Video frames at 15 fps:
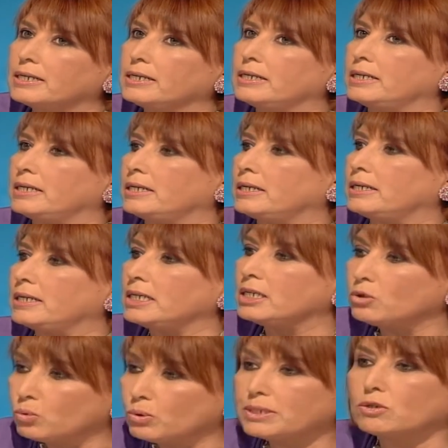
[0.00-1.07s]
eh,
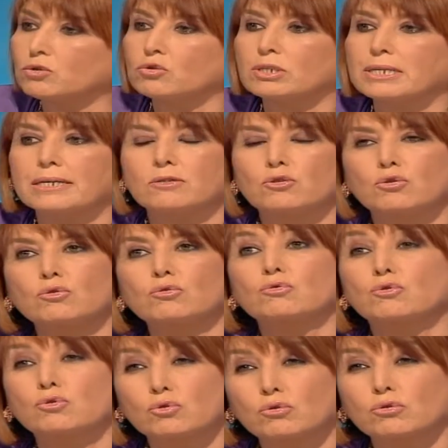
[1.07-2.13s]
in questo senso
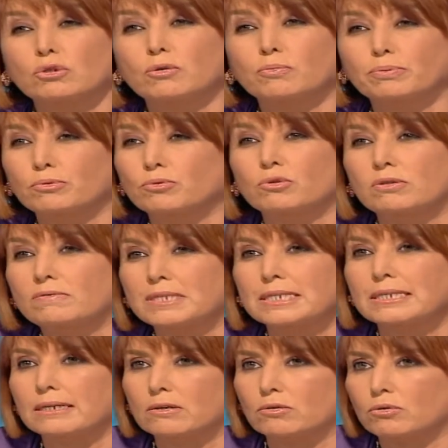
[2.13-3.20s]
non solo da un punto di
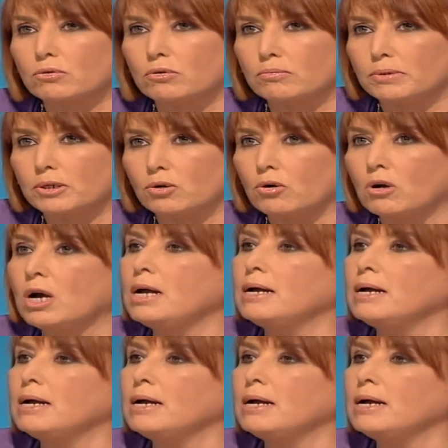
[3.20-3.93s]
vista economico,